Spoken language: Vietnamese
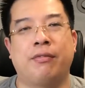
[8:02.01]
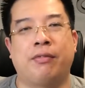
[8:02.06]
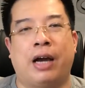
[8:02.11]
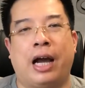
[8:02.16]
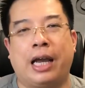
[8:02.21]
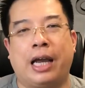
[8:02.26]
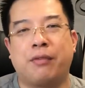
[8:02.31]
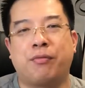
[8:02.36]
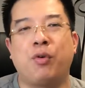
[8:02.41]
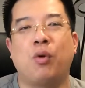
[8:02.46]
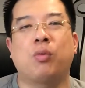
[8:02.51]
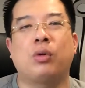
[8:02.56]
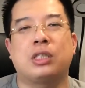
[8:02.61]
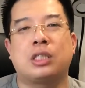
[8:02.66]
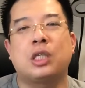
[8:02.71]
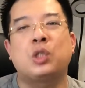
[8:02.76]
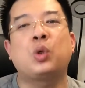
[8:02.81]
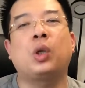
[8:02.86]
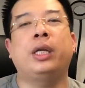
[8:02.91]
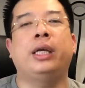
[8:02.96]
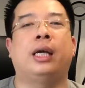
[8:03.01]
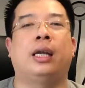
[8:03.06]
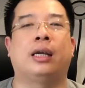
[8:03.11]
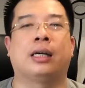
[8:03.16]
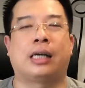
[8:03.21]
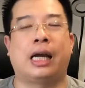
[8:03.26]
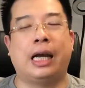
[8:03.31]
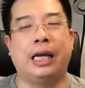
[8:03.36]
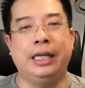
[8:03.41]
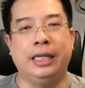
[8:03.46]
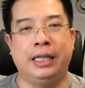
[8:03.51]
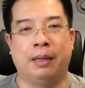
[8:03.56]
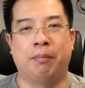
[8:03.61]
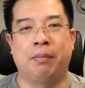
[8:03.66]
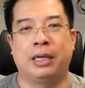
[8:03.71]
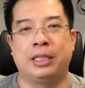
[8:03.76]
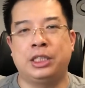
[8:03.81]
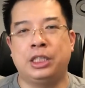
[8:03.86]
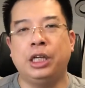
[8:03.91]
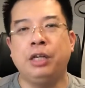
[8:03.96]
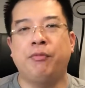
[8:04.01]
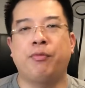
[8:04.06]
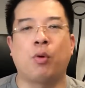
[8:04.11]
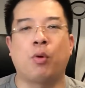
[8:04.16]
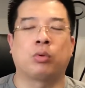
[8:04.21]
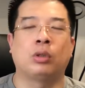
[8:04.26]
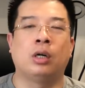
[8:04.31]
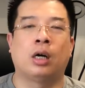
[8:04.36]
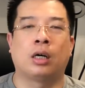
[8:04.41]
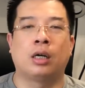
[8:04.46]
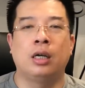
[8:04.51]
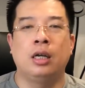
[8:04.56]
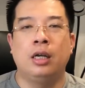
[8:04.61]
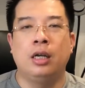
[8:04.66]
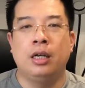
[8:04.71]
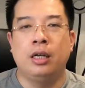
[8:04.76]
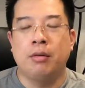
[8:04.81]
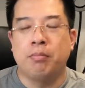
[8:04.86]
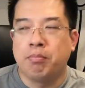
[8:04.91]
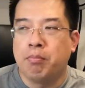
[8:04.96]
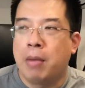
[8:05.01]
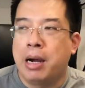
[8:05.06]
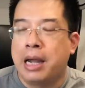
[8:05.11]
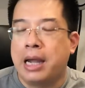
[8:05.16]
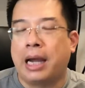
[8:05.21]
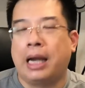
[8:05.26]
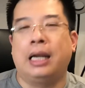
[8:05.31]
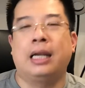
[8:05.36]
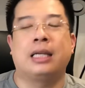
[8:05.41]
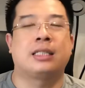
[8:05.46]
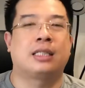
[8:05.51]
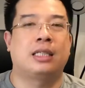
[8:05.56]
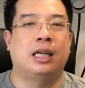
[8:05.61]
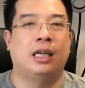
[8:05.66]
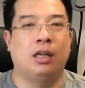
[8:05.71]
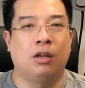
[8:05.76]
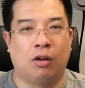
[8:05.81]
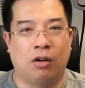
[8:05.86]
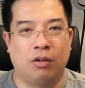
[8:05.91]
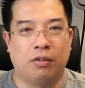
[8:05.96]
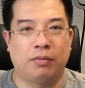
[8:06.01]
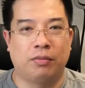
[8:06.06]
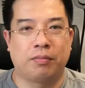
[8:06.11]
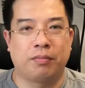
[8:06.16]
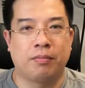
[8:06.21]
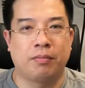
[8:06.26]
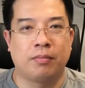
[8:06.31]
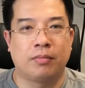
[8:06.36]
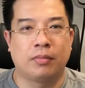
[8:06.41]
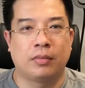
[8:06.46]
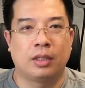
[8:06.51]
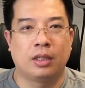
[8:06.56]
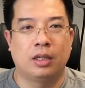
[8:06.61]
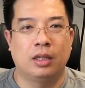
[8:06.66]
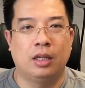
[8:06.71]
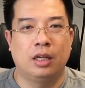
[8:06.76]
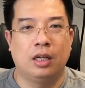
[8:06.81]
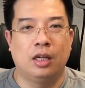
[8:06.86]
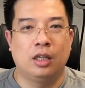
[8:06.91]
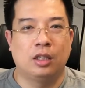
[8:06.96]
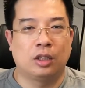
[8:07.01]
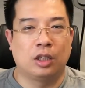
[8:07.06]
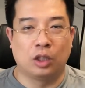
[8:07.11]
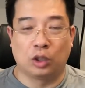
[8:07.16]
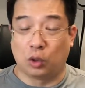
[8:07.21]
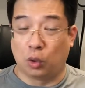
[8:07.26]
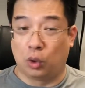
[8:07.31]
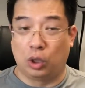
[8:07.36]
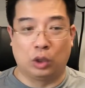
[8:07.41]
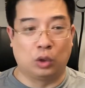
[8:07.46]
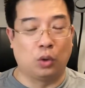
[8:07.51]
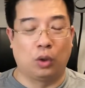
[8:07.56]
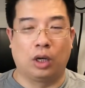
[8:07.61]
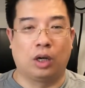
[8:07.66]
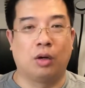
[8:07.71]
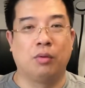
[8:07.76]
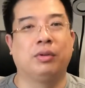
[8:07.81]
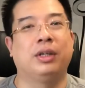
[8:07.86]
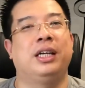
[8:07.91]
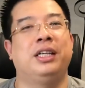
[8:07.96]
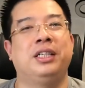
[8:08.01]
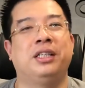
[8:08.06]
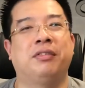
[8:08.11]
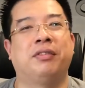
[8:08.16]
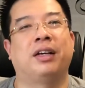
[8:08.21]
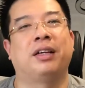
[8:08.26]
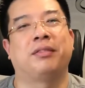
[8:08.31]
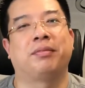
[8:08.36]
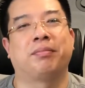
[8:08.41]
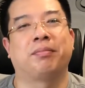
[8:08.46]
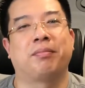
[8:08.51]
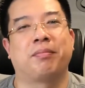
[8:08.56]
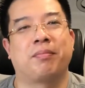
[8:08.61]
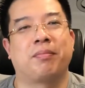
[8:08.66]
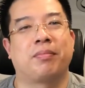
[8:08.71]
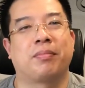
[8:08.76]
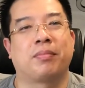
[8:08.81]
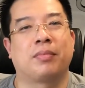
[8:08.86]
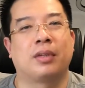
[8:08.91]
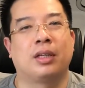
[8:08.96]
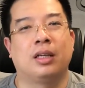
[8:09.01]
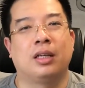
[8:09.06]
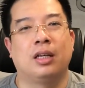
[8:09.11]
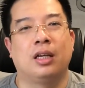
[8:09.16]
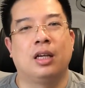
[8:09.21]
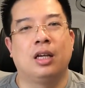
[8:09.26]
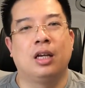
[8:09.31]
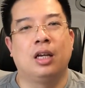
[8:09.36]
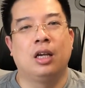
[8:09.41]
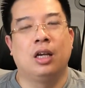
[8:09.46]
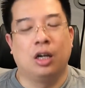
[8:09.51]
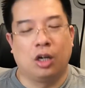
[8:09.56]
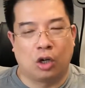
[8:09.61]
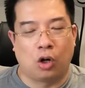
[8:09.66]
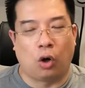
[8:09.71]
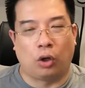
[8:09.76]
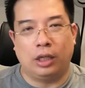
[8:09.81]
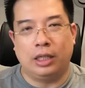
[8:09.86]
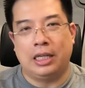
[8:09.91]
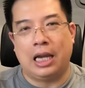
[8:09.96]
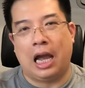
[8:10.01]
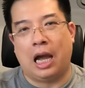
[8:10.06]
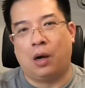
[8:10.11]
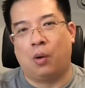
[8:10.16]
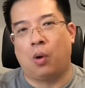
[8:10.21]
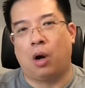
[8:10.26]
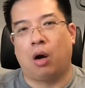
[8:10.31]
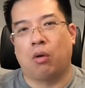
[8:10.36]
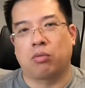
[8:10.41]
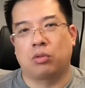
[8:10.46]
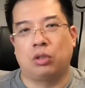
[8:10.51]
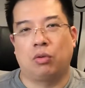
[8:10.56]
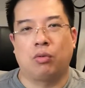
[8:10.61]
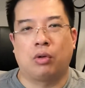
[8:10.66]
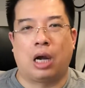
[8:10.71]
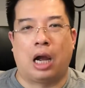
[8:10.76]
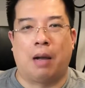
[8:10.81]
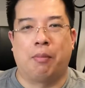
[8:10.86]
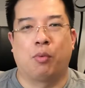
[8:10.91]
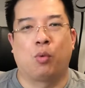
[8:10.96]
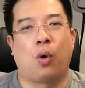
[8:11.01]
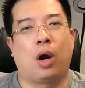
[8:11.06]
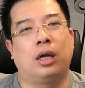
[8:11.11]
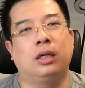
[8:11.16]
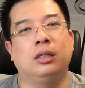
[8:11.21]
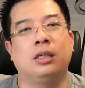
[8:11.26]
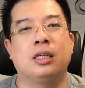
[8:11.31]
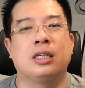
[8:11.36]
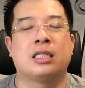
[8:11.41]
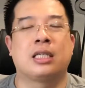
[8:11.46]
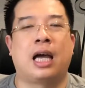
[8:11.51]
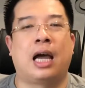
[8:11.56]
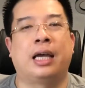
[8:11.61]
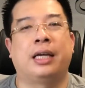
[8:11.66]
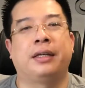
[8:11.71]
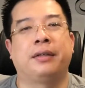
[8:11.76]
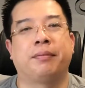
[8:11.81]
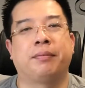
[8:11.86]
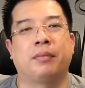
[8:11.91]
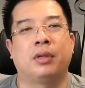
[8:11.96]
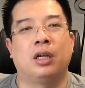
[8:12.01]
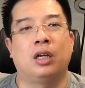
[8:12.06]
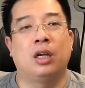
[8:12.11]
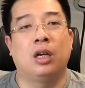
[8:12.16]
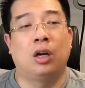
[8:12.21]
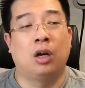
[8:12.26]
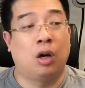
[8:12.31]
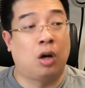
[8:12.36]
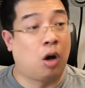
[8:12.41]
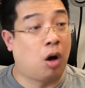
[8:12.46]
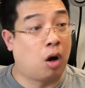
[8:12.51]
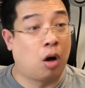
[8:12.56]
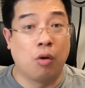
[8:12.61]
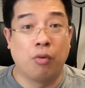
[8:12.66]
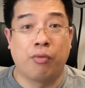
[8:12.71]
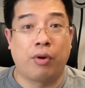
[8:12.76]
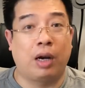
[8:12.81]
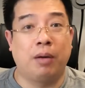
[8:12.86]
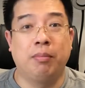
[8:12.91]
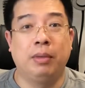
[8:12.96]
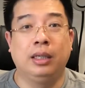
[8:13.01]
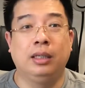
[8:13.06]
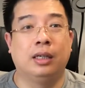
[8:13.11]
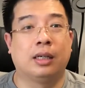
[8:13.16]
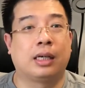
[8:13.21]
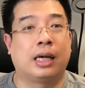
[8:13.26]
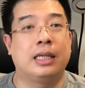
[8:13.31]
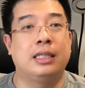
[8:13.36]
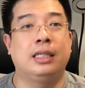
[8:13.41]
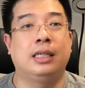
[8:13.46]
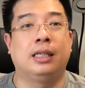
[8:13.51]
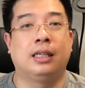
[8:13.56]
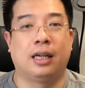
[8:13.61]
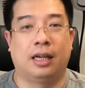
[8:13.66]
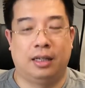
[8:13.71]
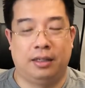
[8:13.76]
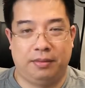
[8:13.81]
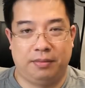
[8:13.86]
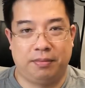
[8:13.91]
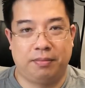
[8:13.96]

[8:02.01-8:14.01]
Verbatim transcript: Và hạnh phúc nó sẽ xuất hiện ở các cái điểm là chinh phục được B hay là C đó. Thế tôi thì tôi lại không nghĩ như vậy. Còn những nhà khoa học trong cả một quãng đường dài họ không phát minh được cái gì cả.